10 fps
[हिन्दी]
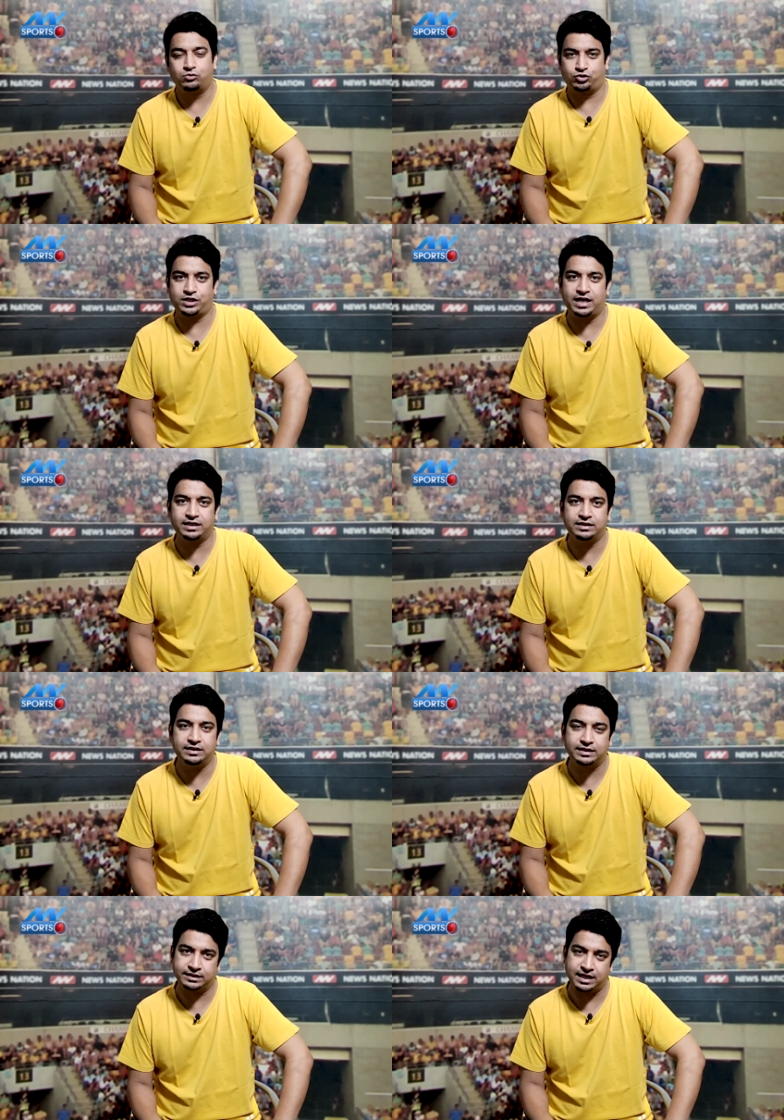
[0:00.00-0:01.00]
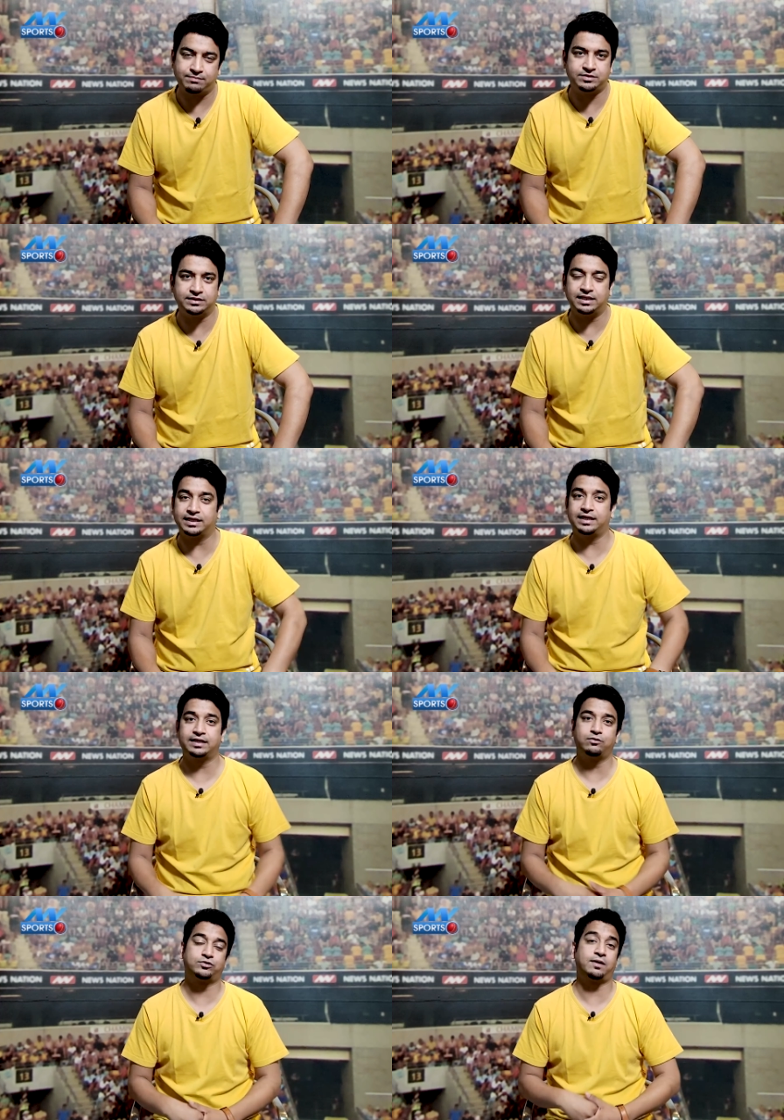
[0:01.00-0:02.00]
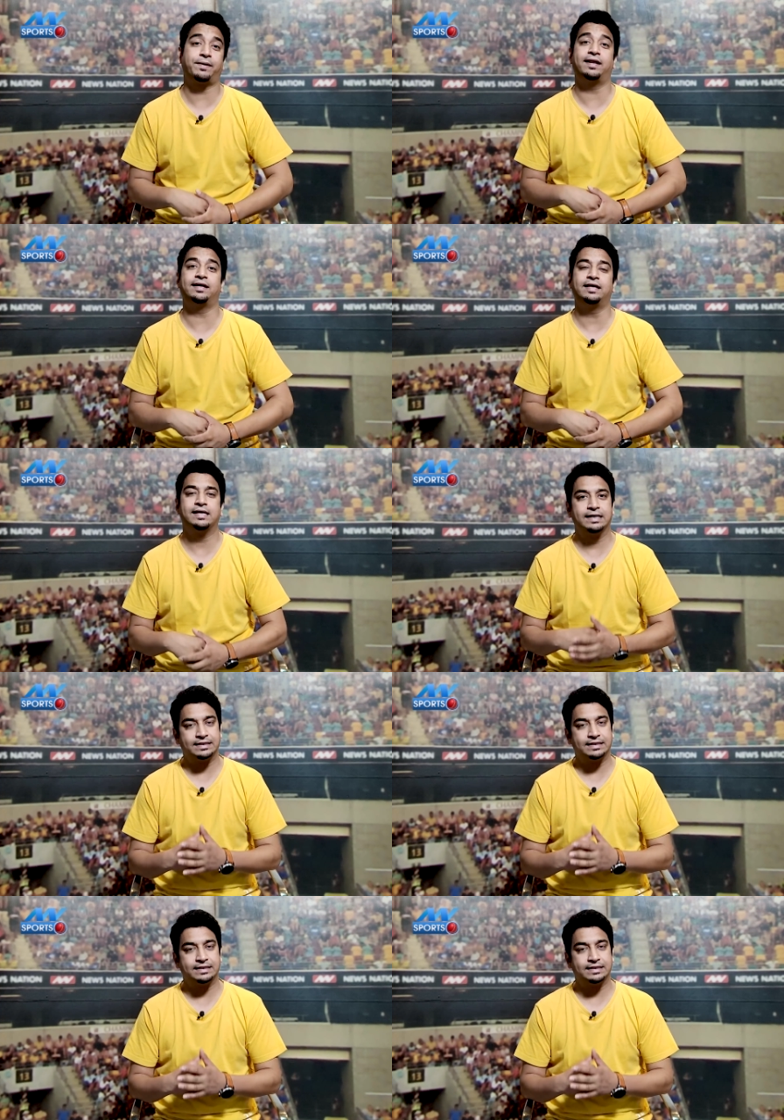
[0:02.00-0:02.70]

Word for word: तो शायद ये खिताब जीत लेंगे लेकिन उससे पहले ही